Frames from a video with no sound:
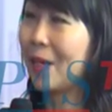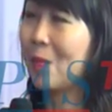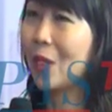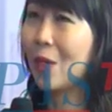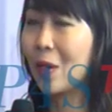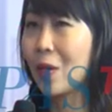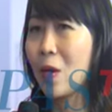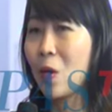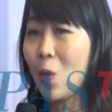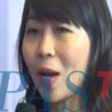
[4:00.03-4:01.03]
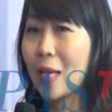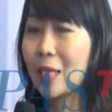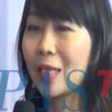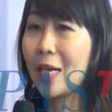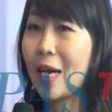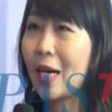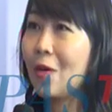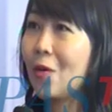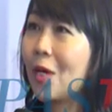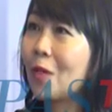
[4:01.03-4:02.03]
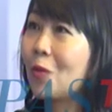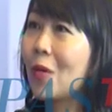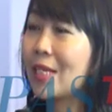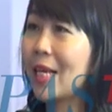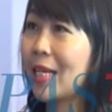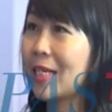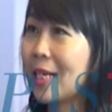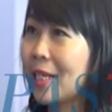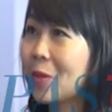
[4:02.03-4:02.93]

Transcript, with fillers: Oke, okay. wah sedangkan orang tua saya saja